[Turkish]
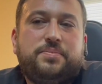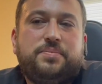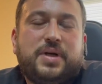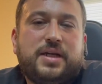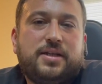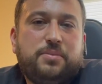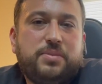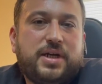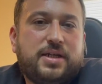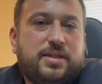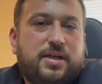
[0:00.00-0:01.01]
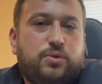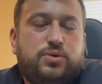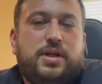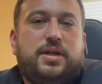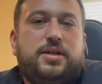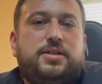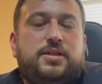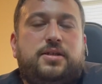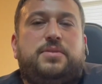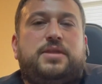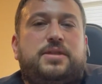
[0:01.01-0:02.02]
barınan biraz daha
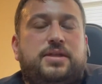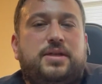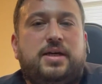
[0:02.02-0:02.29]
güzelleştirilmesi,